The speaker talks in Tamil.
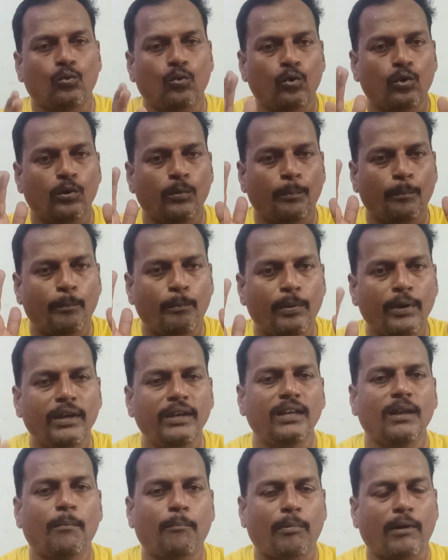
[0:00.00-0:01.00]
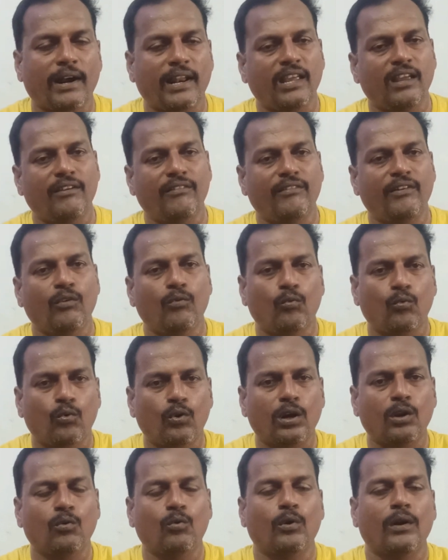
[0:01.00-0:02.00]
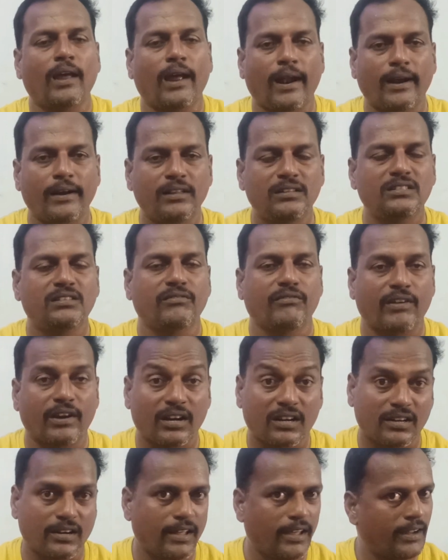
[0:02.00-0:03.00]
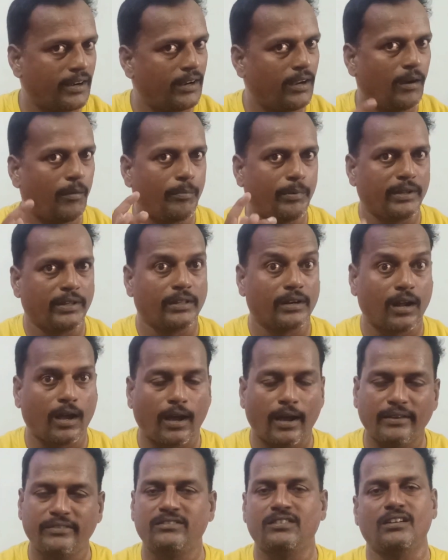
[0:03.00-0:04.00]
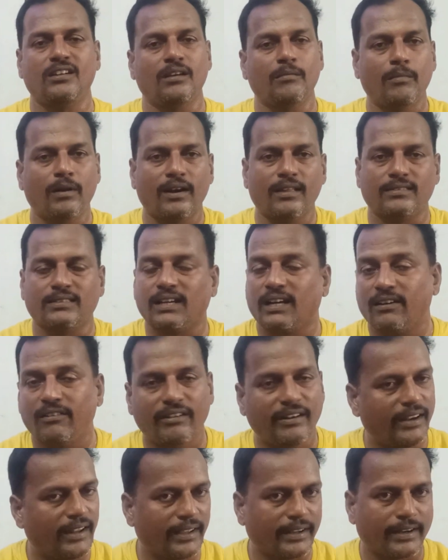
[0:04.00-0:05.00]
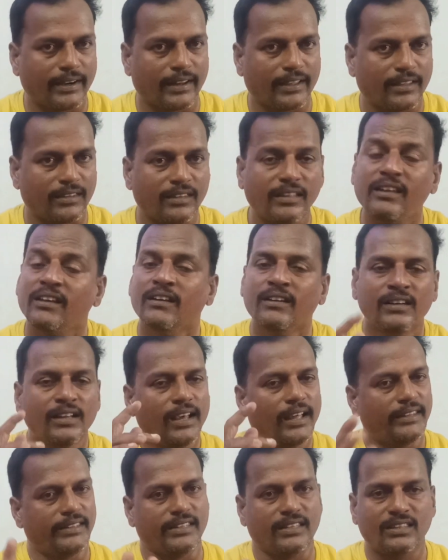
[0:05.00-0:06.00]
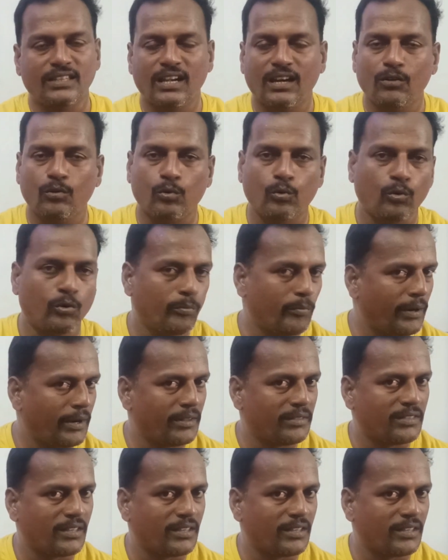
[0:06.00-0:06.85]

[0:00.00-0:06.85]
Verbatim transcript: ஒரு பெரிய படையவே ஓட ஓட அடித்து விரட்டினார் அப்படிங்கிற ஆச்சரியமான தகவல்லாம் கிடைக்குது அது எந்த அளவுக்கு உண்மைன்னு